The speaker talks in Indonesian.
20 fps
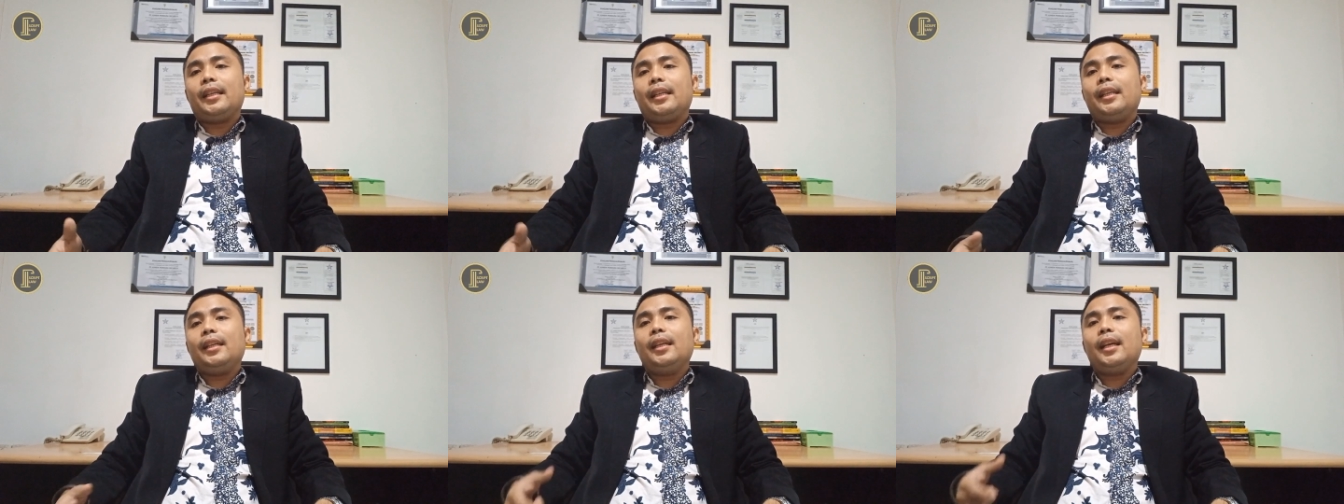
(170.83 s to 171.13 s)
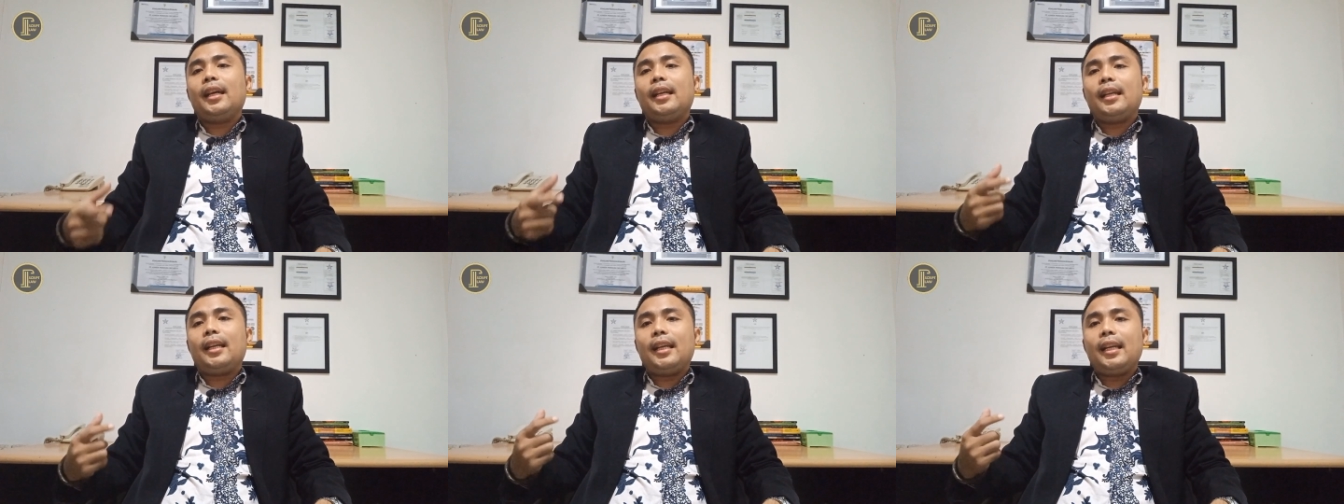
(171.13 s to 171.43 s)
ini
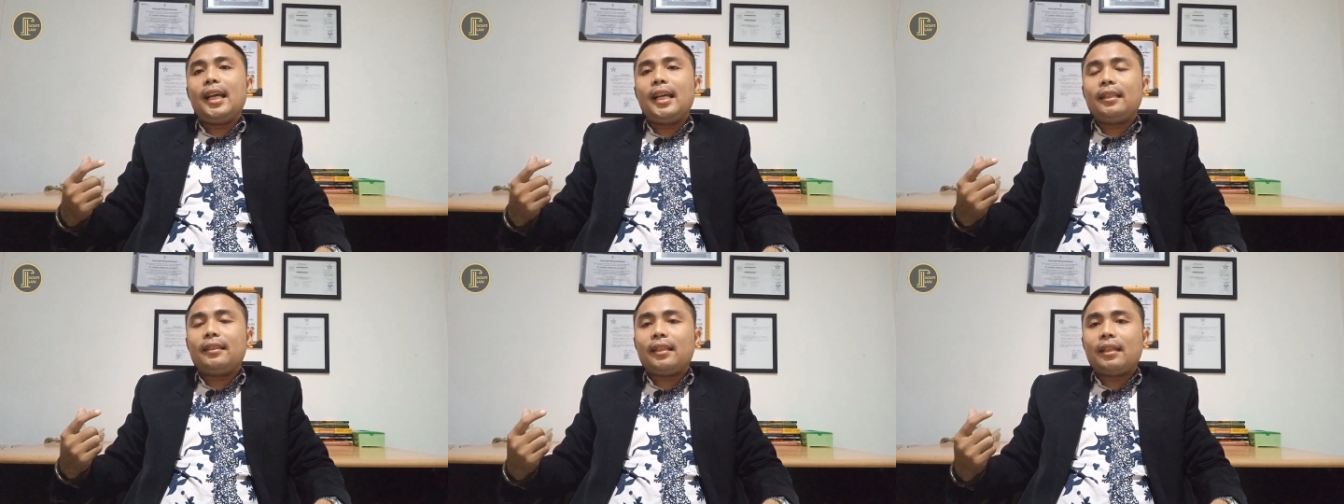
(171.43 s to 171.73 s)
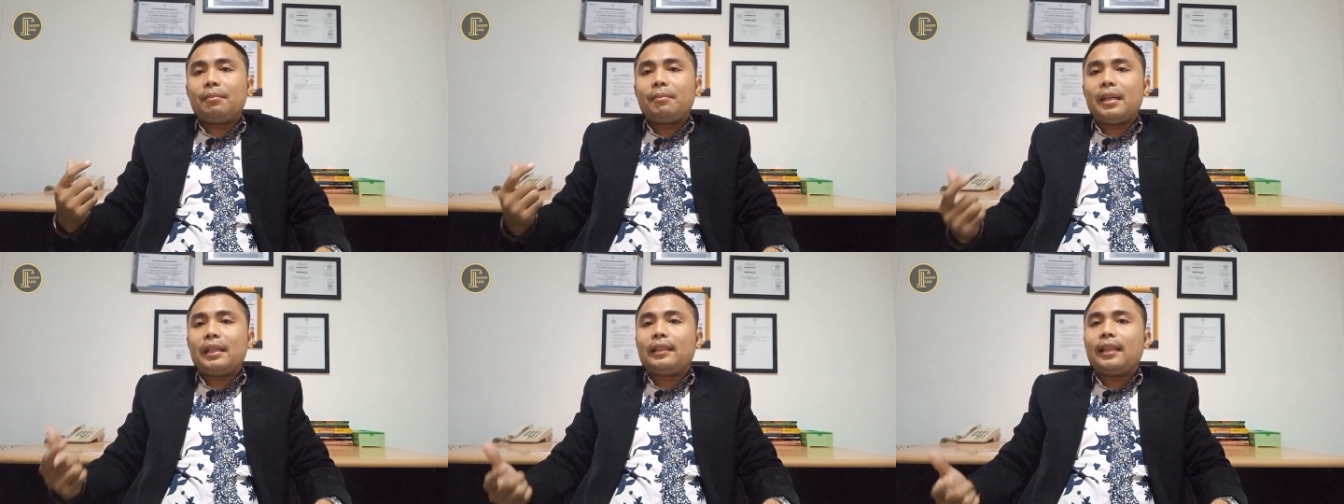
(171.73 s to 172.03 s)
adalah
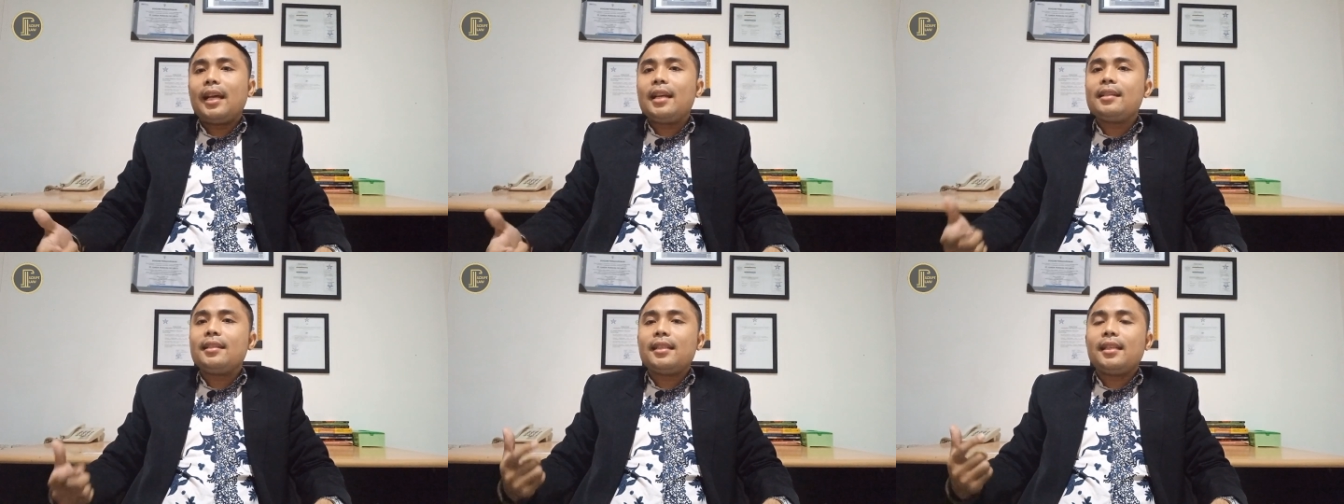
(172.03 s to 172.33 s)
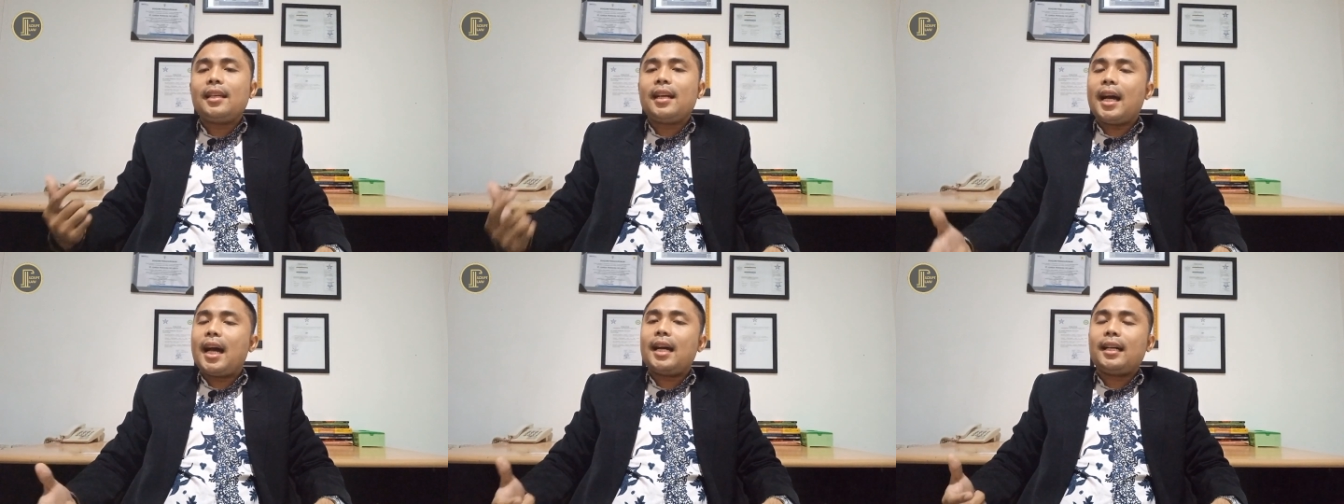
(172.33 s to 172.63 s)

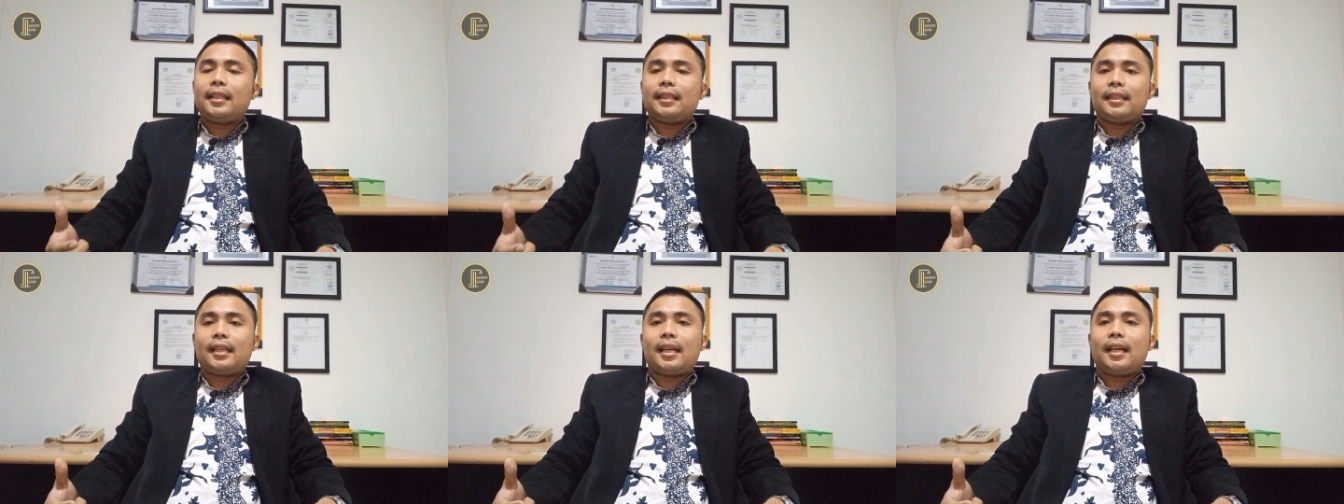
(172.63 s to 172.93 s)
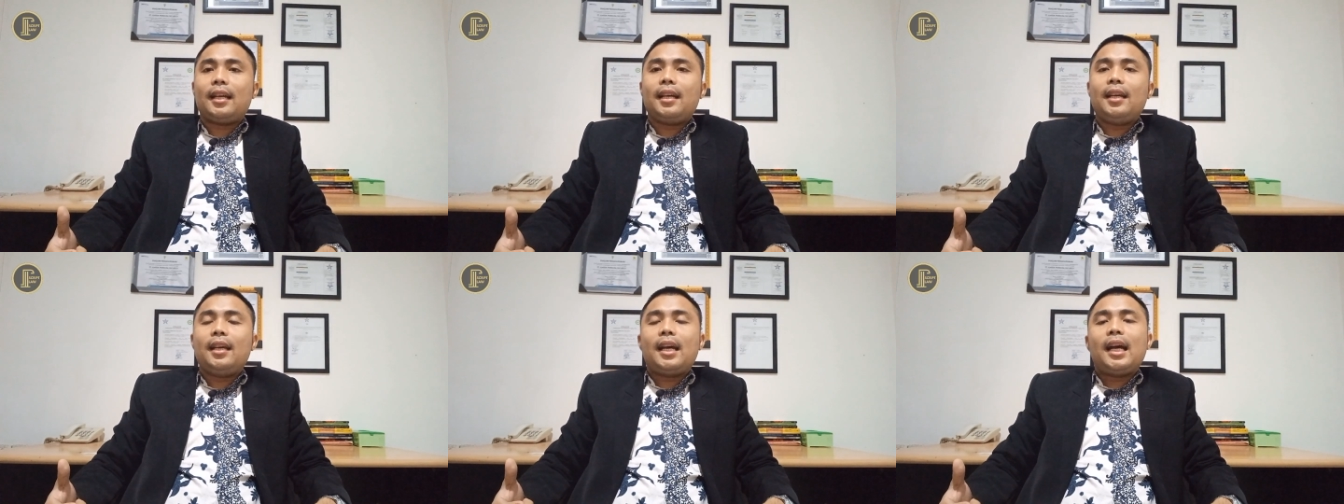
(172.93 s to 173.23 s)
terbatasi
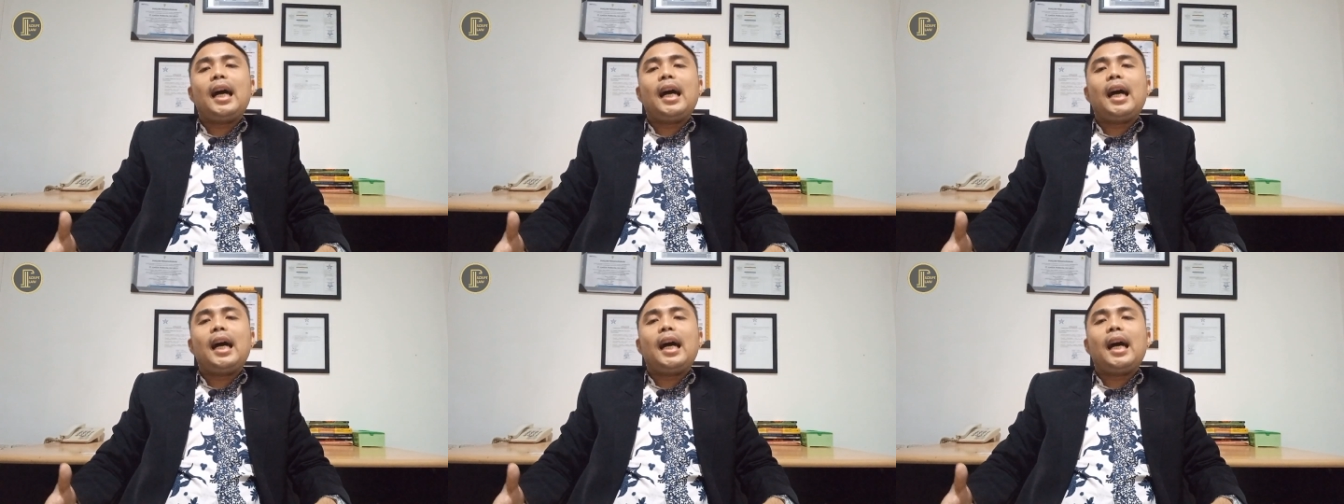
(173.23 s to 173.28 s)
haknya